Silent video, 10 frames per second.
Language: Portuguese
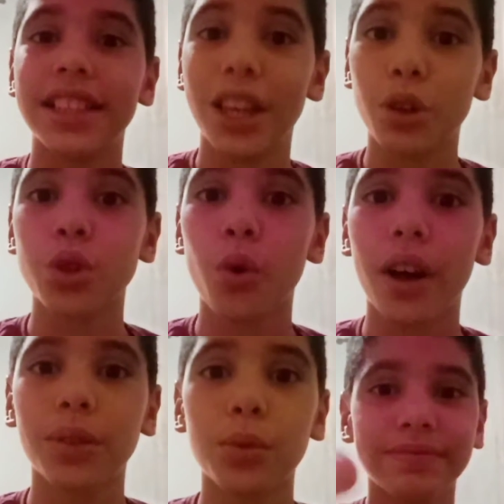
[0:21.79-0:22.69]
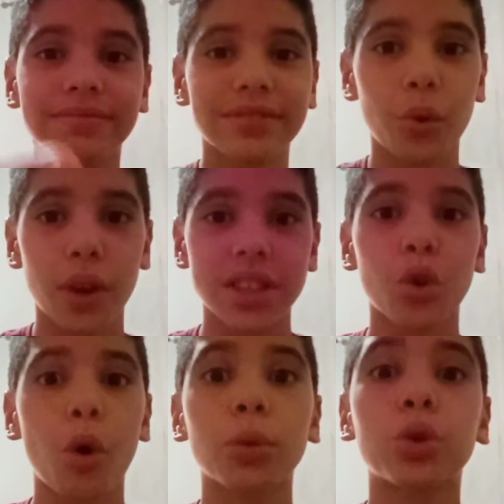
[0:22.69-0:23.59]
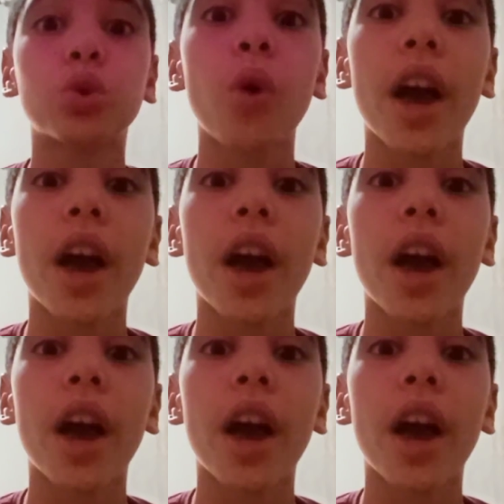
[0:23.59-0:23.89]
Eu sou o Arthur, conhecido como Tutu